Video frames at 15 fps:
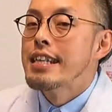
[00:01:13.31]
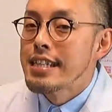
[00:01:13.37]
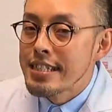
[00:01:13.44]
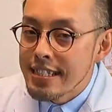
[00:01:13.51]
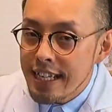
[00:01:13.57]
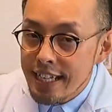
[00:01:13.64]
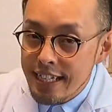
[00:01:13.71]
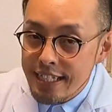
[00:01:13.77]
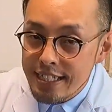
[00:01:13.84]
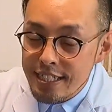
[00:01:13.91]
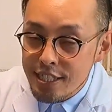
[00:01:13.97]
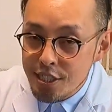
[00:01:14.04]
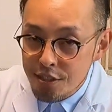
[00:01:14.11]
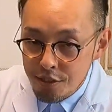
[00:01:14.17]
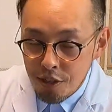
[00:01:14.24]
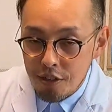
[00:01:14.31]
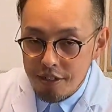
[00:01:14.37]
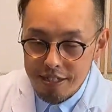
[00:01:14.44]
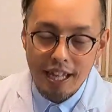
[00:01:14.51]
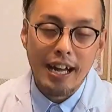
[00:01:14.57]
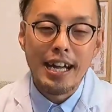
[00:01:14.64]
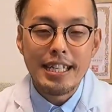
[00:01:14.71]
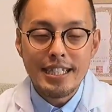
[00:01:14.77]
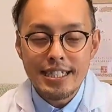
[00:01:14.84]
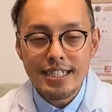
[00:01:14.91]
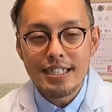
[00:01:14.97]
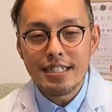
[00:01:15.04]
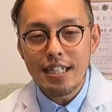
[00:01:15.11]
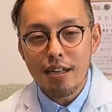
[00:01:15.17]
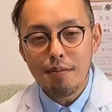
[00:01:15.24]
寄生虫を退治
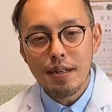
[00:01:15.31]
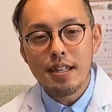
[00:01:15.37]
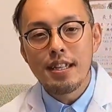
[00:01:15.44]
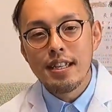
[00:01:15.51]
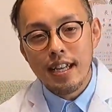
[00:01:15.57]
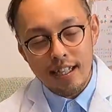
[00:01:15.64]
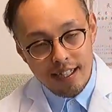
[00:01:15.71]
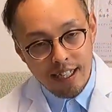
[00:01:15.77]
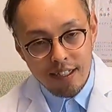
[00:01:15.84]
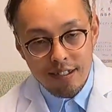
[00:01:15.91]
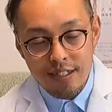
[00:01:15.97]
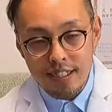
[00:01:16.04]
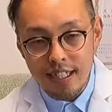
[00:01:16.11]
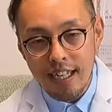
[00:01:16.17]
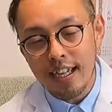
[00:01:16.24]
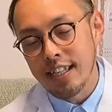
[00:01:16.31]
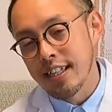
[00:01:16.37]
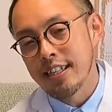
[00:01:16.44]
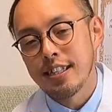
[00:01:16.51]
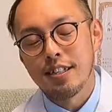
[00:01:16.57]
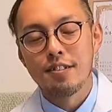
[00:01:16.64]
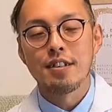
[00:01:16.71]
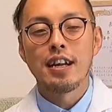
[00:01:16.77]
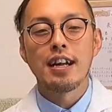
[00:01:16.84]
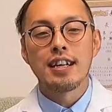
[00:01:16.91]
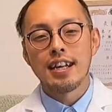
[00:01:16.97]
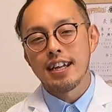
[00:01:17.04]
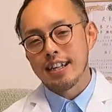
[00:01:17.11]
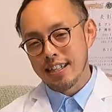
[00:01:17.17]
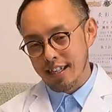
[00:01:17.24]
するためにやってるんじゃないかなっていう考
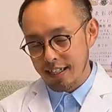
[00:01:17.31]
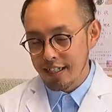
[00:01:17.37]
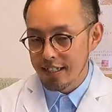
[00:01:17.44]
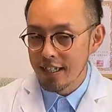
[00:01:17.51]
え方。